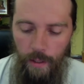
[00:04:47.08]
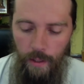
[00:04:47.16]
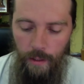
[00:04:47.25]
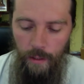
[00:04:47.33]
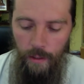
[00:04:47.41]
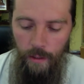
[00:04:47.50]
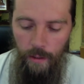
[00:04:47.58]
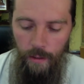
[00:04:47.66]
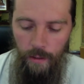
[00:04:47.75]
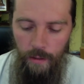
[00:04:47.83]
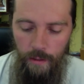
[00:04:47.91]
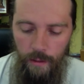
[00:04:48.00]

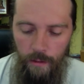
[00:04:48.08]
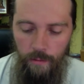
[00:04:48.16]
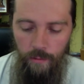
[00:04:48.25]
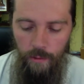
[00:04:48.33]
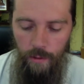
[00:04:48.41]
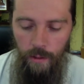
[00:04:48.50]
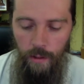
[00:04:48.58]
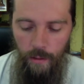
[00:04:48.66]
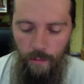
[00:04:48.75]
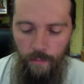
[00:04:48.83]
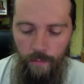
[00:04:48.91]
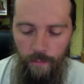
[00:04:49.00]
И здесь
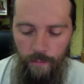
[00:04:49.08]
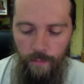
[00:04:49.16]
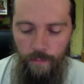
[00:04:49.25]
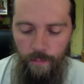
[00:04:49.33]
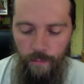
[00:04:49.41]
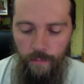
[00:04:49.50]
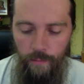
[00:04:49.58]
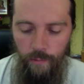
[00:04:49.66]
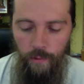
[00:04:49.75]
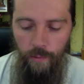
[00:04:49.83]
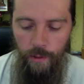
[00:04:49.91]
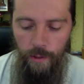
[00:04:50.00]
нужна
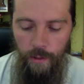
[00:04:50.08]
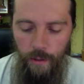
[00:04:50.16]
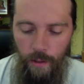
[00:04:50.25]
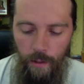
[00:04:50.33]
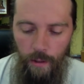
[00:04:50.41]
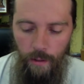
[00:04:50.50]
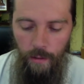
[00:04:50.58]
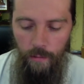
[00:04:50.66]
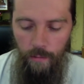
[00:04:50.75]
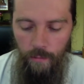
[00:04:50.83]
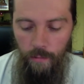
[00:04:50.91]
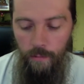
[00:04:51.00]
помощь
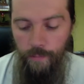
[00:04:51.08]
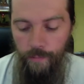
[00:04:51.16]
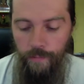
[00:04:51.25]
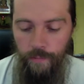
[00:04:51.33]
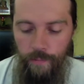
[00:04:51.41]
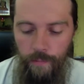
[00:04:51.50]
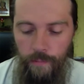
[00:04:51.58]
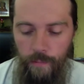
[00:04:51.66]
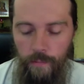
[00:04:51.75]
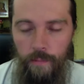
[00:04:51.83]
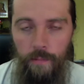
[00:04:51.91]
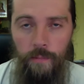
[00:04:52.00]
ну,
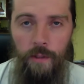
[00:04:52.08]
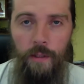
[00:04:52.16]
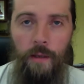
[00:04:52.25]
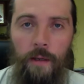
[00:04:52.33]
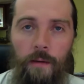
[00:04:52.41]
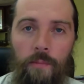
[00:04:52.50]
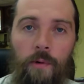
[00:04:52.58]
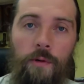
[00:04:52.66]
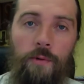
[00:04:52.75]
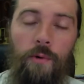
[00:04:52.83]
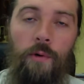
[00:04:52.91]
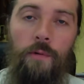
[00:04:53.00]
человека
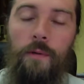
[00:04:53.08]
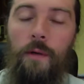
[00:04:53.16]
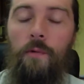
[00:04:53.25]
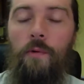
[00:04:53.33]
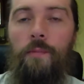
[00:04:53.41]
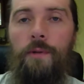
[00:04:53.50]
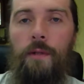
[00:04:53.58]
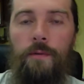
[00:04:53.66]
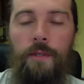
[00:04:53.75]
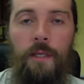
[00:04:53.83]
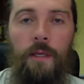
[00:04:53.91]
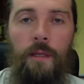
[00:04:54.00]
более духовно
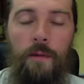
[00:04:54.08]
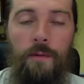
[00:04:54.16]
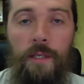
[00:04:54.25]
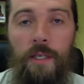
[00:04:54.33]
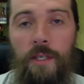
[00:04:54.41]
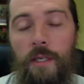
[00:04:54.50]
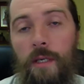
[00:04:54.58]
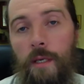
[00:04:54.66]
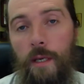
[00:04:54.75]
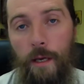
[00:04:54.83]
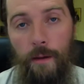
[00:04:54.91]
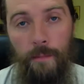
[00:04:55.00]
опытного, зрелого, нежели
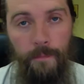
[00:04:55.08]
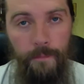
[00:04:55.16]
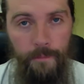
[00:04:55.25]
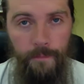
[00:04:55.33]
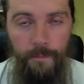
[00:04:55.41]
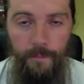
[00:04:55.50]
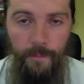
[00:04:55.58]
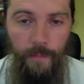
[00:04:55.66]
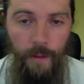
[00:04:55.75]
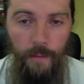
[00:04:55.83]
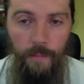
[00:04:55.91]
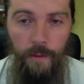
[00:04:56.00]
я.
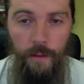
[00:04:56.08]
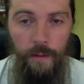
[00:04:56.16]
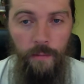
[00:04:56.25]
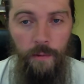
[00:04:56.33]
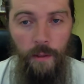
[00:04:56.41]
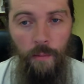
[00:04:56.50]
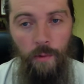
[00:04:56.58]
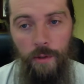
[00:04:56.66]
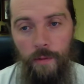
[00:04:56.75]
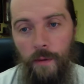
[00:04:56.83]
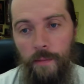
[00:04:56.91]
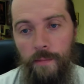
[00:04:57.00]
Поэтому я
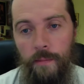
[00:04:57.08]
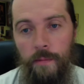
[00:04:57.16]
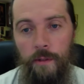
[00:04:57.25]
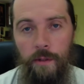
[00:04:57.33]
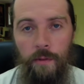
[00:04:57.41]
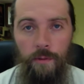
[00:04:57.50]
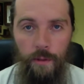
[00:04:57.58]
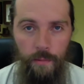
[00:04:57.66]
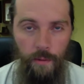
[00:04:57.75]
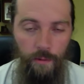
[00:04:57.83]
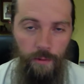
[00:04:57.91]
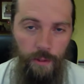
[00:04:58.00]
больше вам ничего не
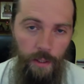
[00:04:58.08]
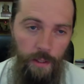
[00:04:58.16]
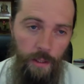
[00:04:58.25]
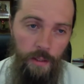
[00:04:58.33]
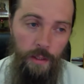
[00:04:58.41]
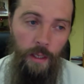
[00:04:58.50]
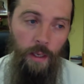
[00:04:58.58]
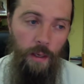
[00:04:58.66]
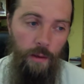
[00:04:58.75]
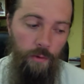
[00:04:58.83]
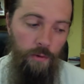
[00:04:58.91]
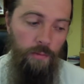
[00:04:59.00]
смогу сказать,
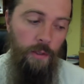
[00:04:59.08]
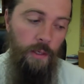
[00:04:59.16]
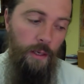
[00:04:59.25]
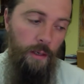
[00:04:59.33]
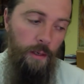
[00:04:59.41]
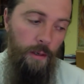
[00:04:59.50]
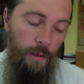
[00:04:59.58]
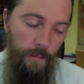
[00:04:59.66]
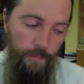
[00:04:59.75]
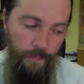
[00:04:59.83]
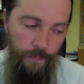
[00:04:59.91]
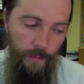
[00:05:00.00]
кроме как,
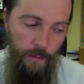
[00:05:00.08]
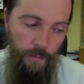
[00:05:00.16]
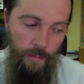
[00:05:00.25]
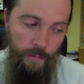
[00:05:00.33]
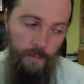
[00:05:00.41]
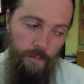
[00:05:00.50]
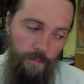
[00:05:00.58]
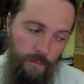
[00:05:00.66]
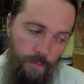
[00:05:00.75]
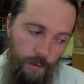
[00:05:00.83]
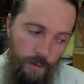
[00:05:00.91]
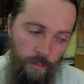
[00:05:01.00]

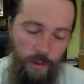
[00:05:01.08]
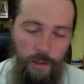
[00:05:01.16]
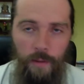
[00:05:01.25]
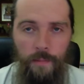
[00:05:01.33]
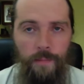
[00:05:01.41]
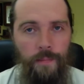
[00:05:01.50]
возможно,